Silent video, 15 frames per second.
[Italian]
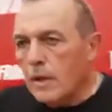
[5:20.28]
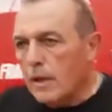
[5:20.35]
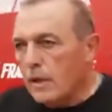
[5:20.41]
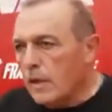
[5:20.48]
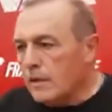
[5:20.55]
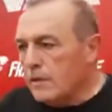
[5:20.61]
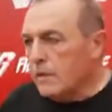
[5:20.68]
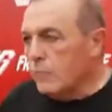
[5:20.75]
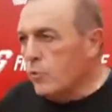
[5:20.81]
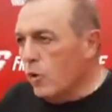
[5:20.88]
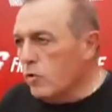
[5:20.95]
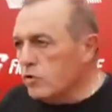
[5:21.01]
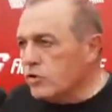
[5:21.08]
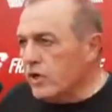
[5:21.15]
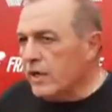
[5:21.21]
Eh, di
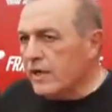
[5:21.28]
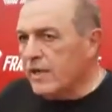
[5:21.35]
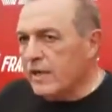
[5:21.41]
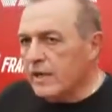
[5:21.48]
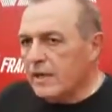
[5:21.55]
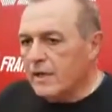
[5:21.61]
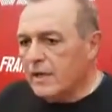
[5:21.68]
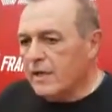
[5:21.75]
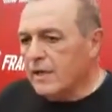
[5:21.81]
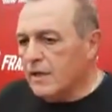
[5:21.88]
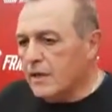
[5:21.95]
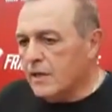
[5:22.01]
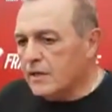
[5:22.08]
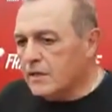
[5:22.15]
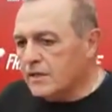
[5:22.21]
buono c'è che
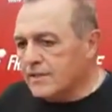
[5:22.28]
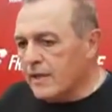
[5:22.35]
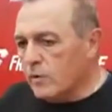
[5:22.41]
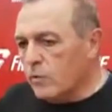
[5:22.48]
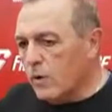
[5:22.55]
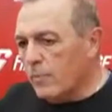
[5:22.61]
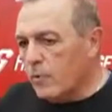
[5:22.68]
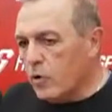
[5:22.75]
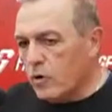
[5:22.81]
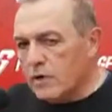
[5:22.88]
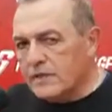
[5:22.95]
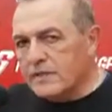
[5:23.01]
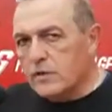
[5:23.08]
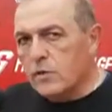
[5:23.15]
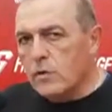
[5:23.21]
c'è stata una
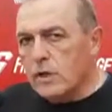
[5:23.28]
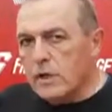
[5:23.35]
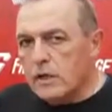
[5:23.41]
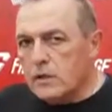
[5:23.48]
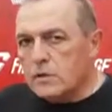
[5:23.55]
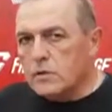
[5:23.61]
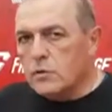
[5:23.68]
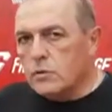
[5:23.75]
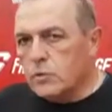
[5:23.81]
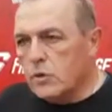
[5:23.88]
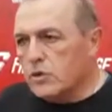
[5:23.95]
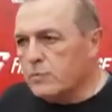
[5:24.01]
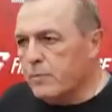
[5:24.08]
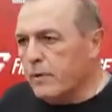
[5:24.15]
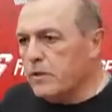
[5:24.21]
progressione sotto
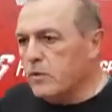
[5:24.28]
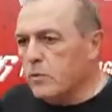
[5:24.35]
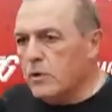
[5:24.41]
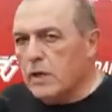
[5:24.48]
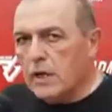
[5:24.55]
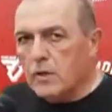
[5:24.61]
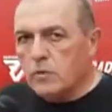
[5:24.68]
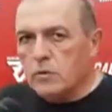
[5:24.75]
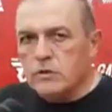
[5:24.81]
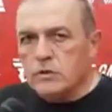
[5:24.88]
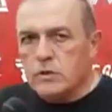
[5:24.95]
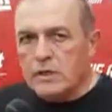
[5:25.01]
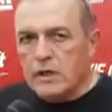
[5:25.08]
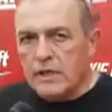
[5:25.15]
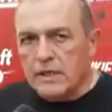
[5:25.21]
l'aspetto della
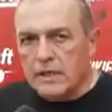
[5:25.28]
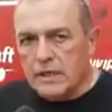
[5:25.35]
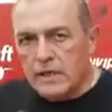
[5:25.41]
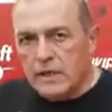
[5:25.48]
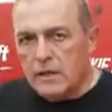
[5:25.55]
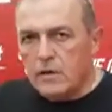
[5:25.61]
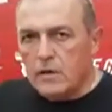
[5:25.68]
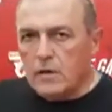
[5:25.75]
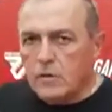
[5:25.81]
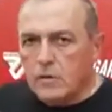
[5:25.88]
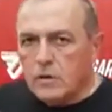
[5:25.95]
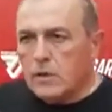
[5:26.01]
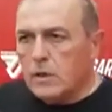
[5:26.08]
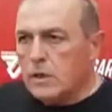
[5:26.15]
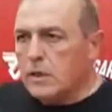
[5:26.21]
condizione atletica.
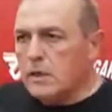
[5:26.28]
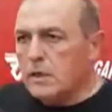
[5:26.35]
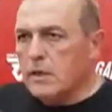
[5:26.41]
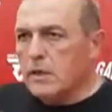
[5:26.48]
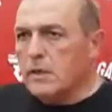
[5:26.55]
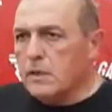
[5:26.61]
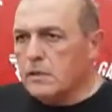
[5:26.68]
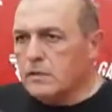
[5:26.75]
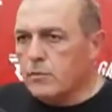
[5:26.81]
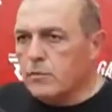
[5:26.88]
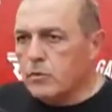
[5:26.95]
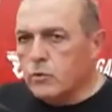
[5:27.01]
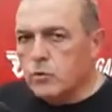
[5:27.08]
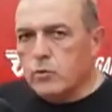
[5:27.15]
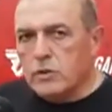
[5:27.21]
Il,
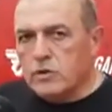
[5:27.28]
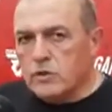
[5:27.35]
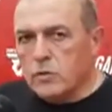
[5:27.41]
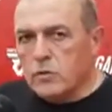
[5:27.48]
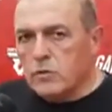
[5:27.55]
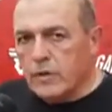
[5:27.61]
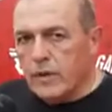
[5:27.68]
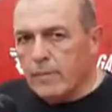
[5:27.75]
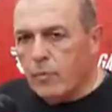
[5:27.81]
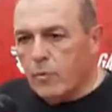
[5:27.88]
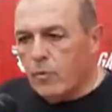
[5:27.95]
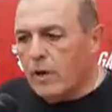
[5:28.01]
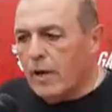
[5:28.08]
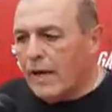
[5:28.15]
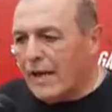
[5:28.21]
soprattutto nel secondo tempo
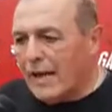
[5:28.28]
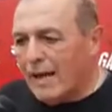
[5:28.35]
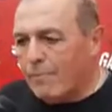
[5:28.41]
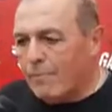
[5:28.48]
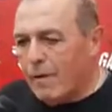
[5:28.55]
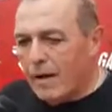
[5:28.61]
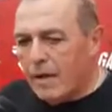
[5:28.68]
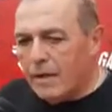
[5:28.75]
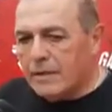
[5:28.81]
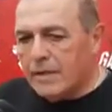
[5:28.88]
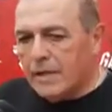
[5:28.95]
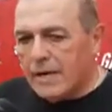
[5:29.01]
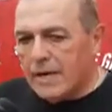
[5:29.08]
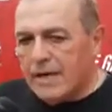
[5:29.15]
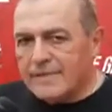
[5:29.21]
la gamba dei
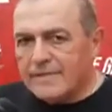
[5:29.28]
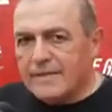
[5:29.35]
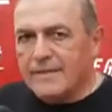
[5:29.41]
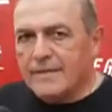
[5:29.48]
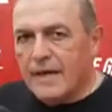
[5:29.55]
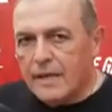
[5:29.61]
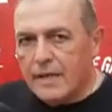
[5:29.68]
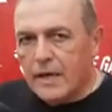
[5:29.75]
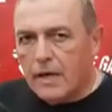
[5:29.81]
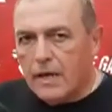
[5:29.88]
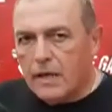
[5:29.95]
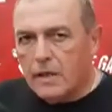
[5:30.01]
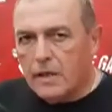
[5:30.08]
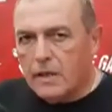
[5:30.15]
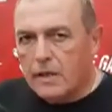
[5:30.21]
ragazzi è andata
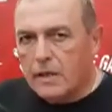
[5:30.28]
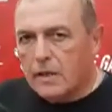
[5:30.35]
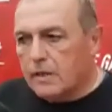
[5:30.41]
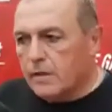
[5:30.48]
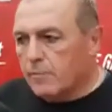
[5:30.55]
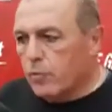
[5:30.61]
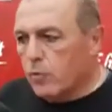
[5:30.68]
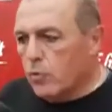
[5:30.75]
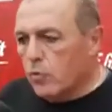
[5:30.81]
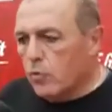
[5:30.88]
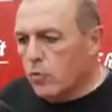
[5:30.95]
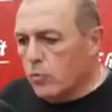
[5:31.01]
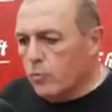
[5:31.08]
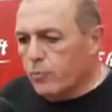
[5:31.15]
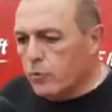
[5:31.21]

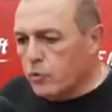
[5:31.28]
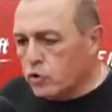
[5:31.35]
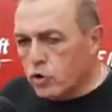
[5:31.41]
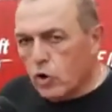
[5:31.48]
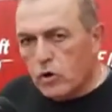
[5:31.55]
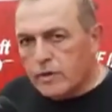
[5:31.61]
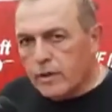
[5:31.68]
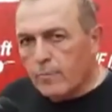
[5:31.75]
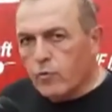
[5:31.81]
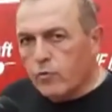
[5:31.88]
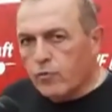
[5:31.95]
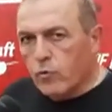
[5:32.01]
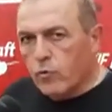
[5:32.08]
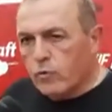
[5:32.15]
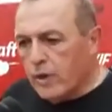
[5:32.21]
più, più sciolta, più
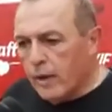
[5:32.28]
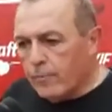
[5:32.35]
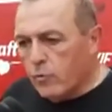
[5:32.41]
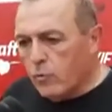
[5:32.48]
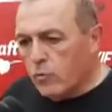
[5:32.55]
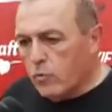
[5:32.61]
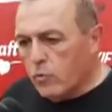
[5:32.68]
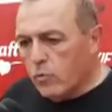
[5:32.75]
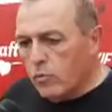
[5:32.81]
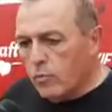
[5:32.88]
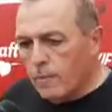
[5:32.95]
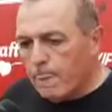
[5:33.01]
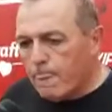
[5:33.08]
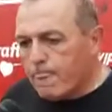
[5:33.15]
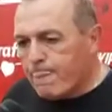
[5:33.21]
fluida, più,
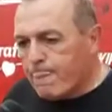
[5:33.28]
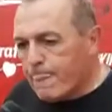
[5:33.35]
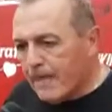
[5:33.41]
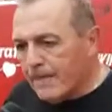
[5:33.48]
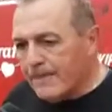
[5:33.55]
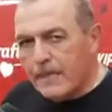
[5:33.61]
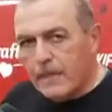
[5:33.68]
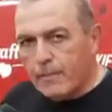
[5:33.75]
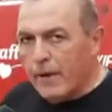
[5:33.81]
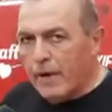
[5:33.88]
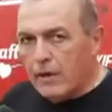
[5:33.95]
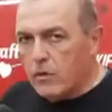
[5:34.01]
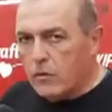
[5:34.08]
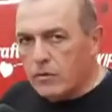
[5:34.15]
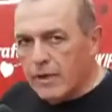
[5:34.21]
è andata
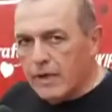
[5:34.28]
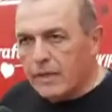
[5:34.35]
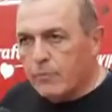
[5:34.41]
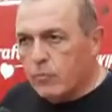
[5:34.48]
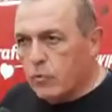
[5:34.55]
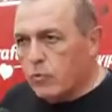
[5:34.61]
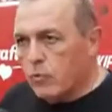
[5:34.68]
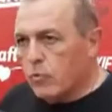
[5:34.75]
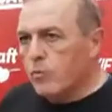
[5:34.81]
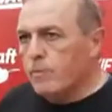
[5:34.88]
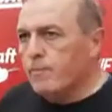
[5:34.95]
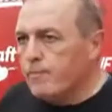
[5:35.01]
meglio, è andata più